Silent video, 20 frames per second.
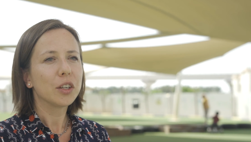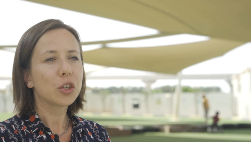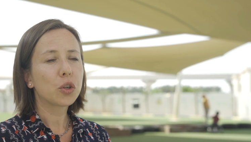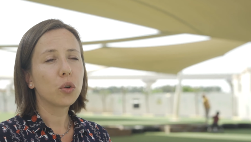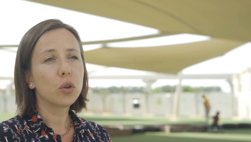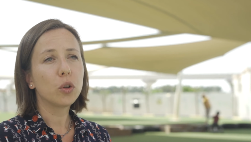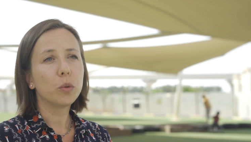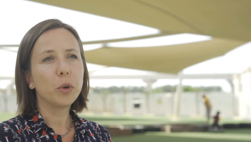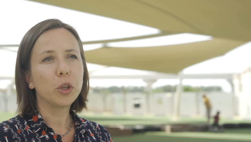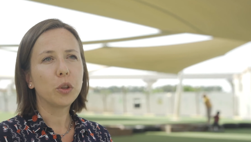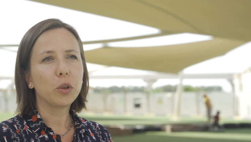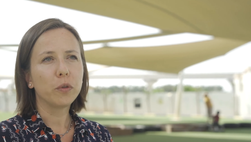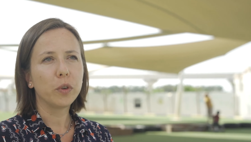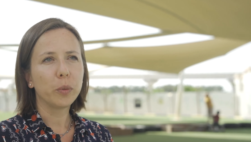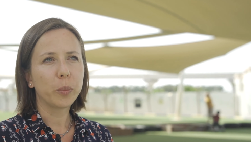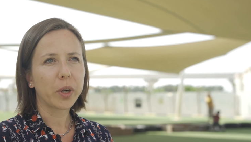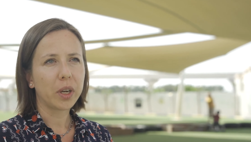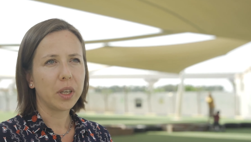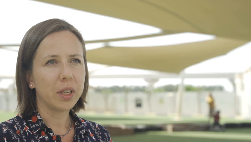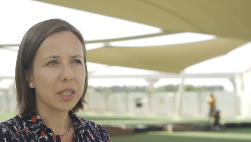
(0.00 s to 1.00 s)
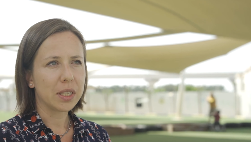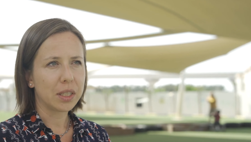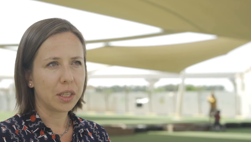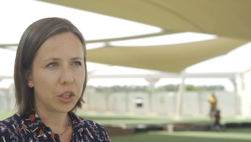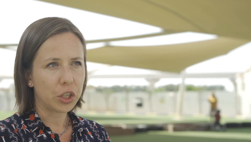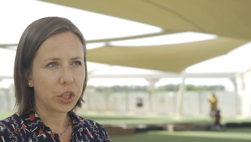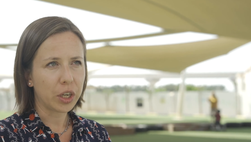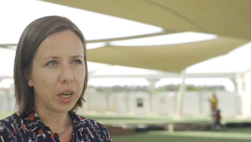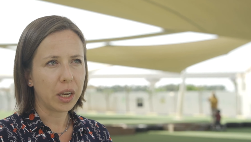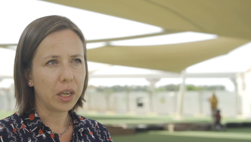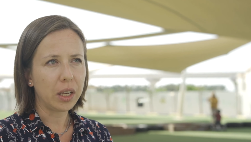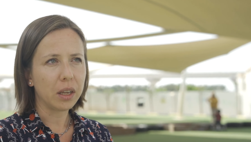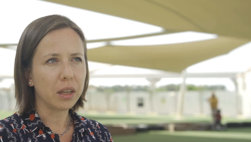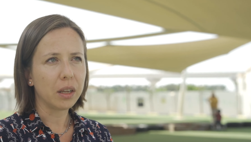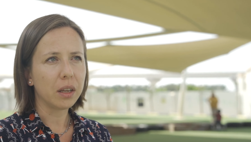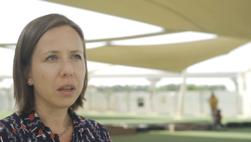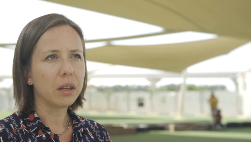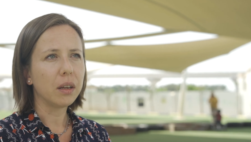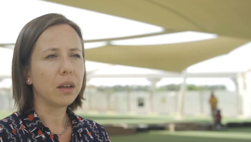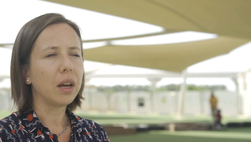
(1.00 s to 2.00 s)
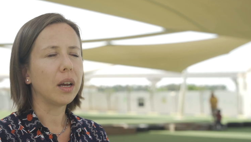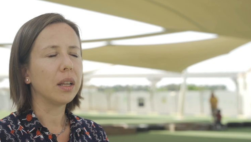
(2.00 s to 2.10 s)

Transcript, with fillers: Школу мы эту выбрали изначально.